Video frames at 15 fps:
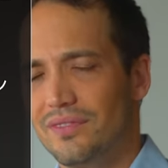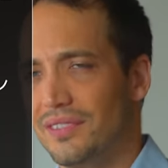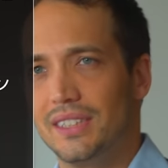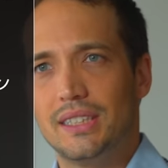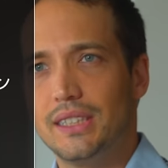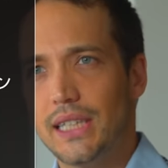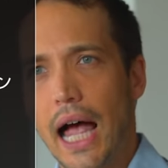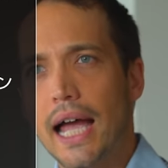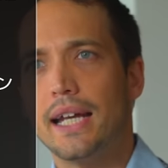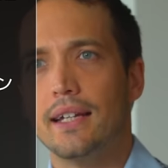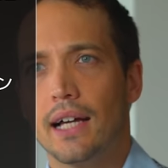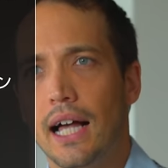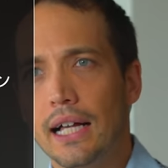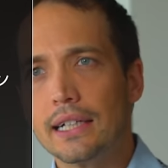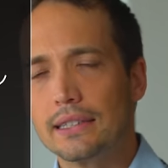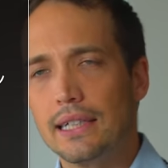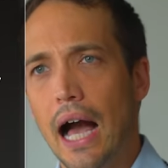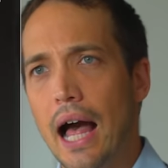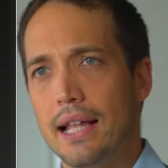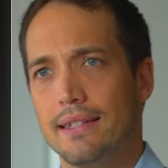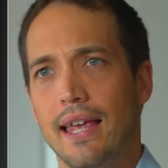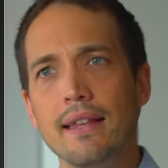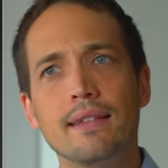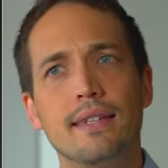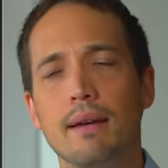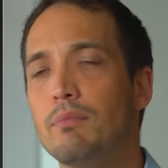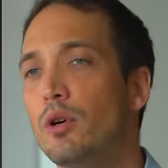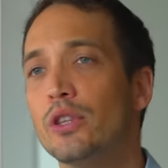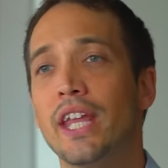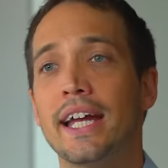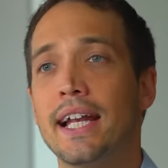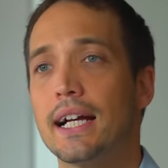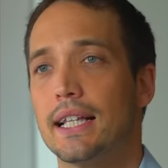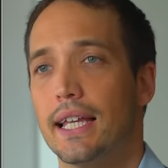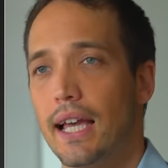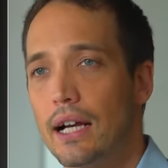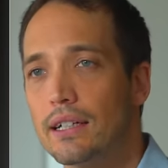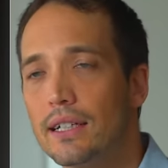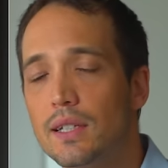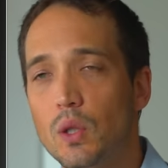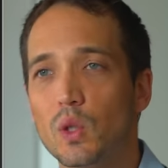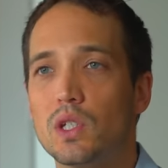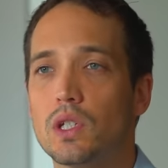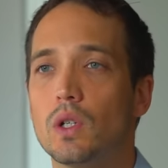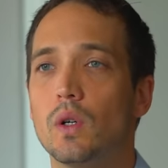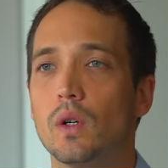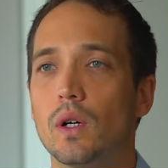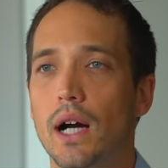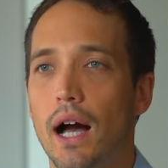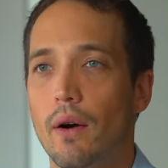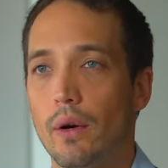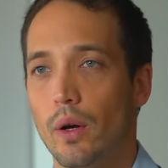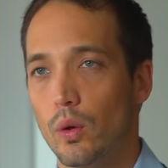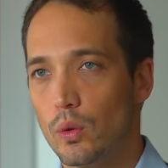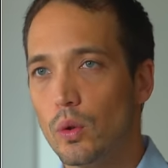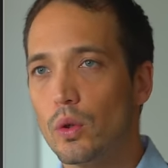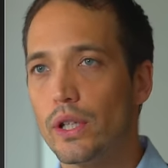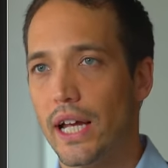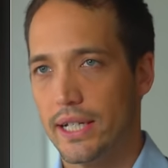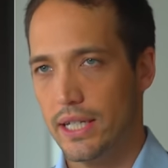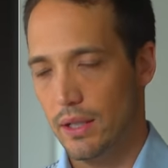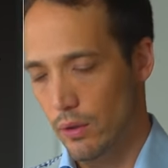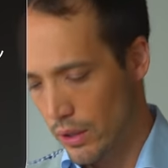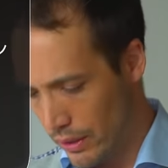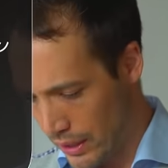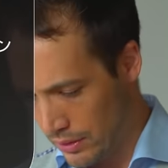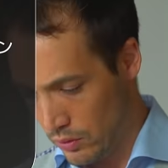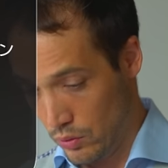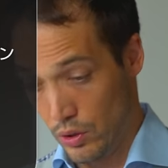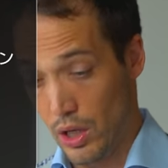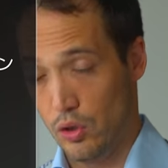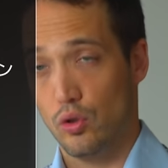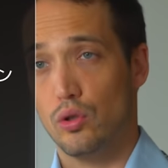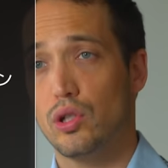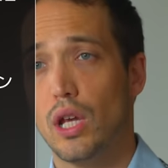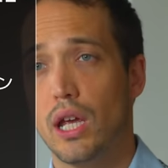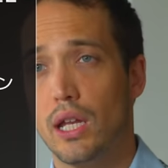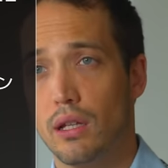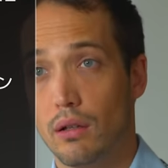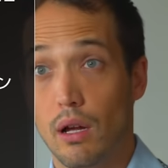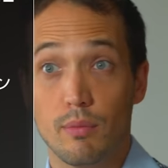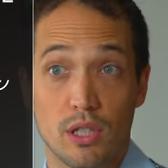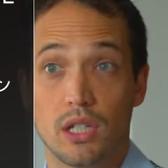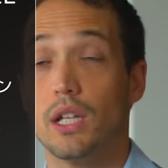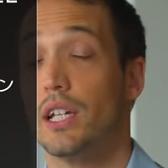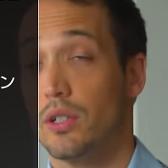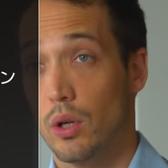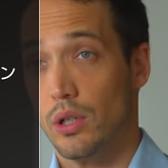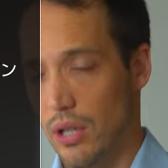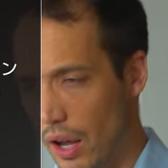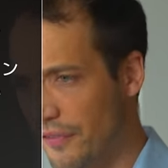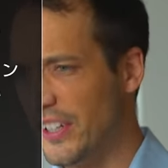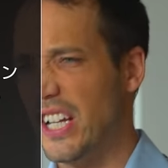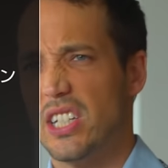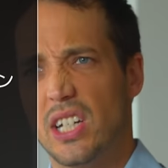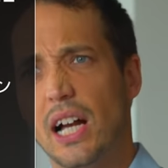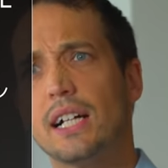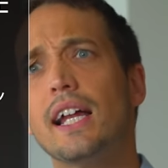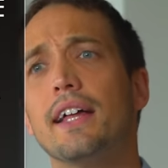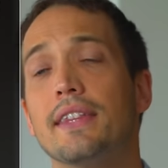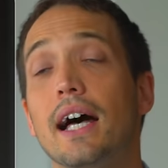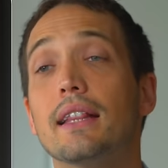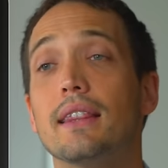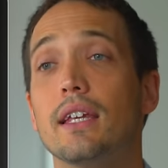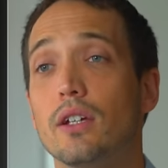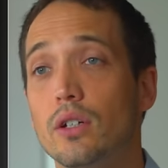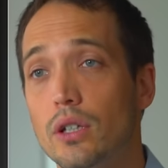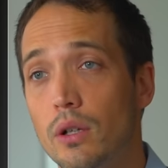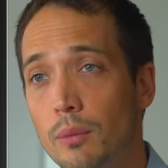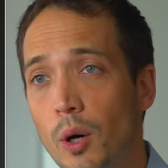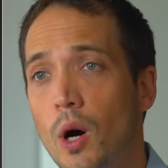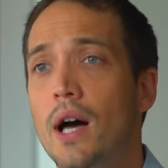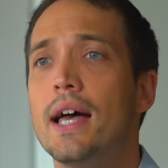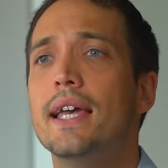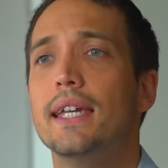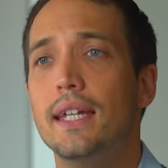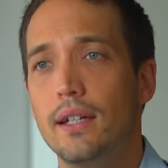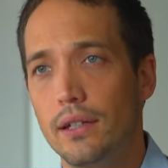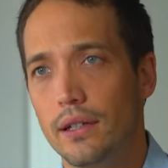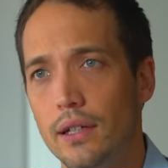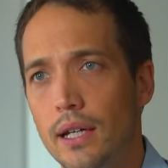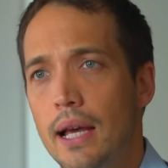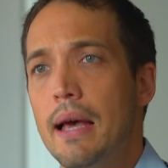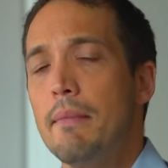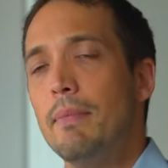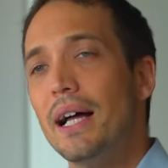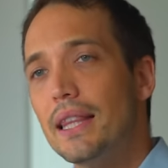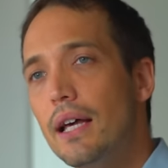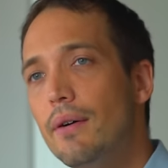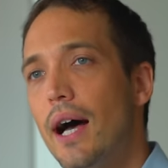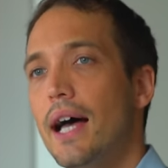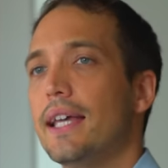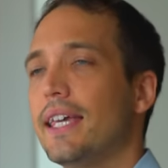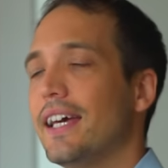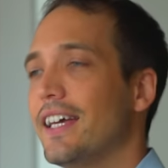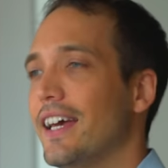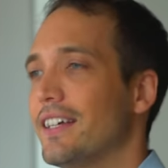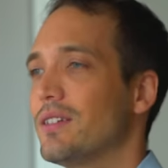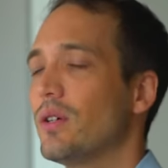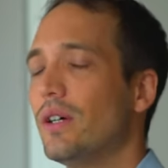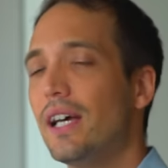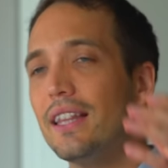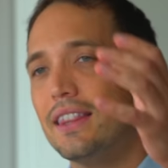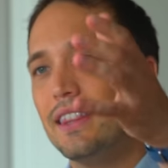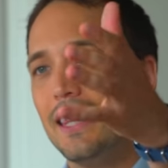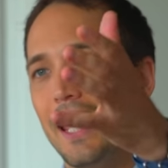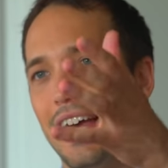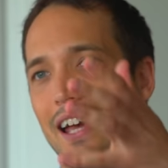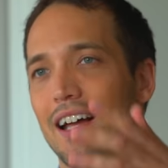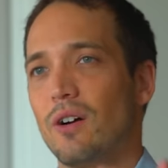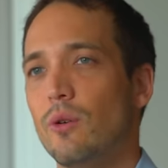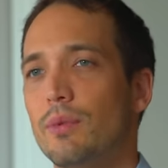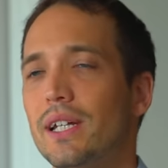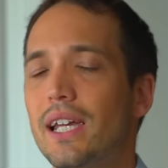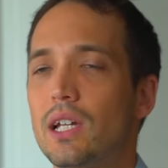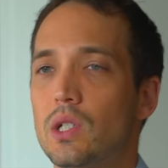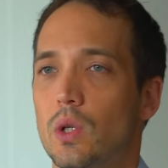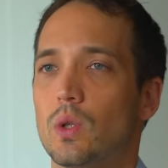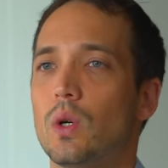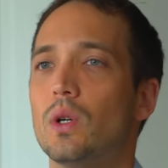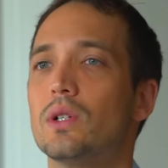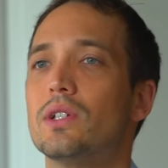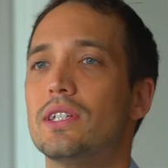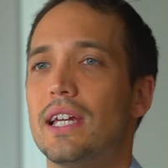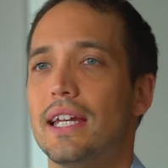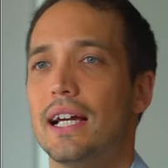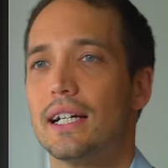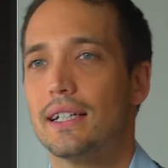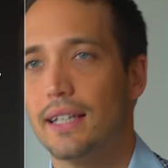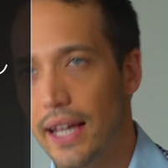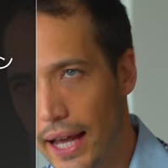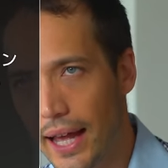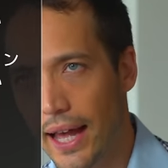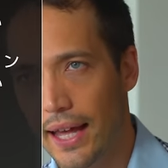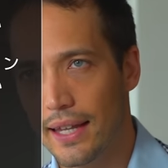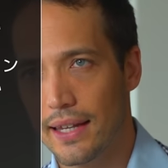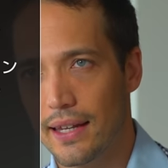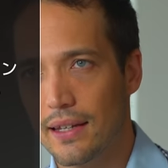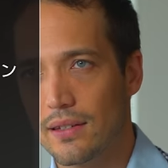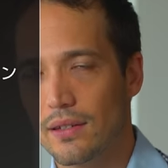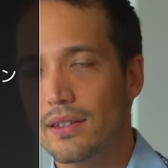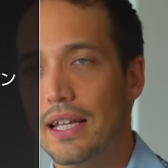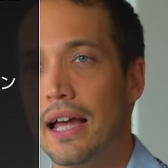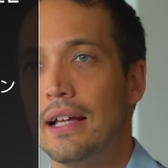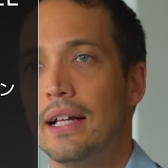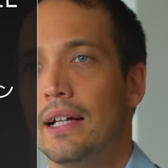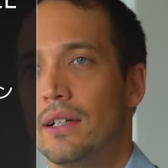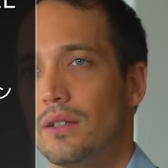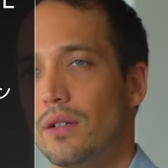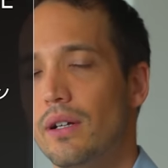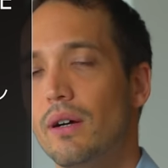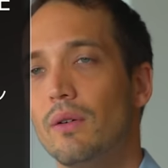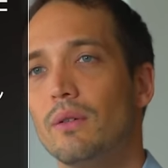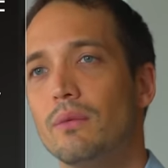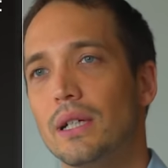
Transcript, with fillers: スタイルが全然問題なくて逆にそっちの方が俺は男だし俺はね女性かもしれないしタフだし楽なんだっていう人もいるまたはいやいやそうやってコミュニケーション取るんじゃなくて、ね、そんなそれは